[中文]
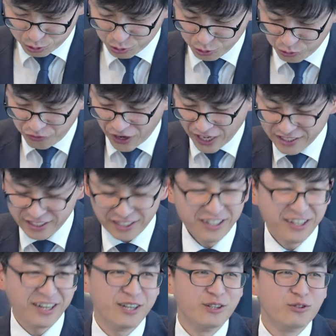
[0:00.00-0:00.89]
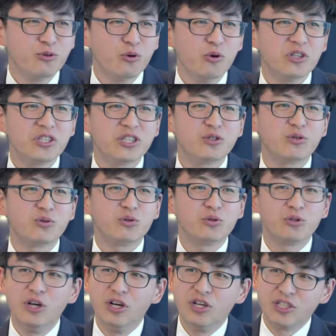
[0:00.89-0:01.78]
读，发现了很多这
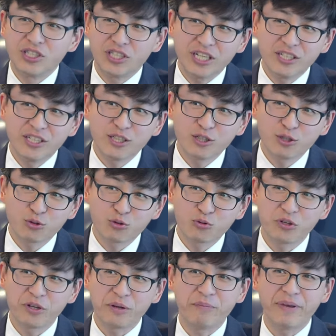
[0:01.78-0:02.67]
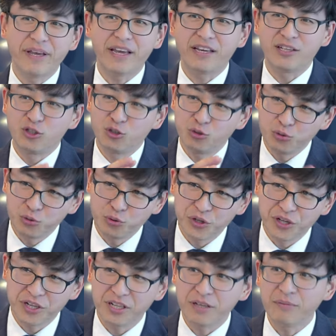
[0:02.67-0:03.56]
种先知书里面、旧
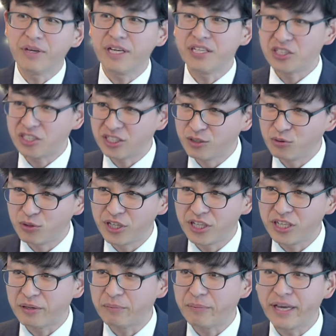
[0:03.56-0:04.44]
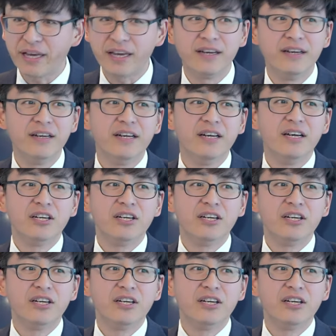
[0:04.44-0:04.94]
约里面、新约里面，